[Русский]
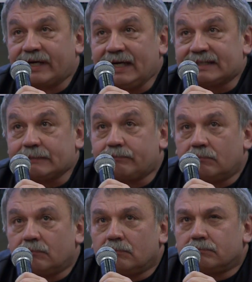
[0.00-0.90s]
это
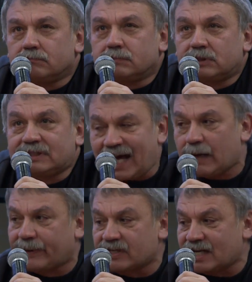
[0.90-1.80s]
так
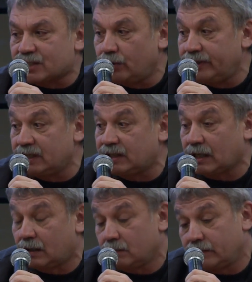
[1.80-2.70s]
произошло или не так.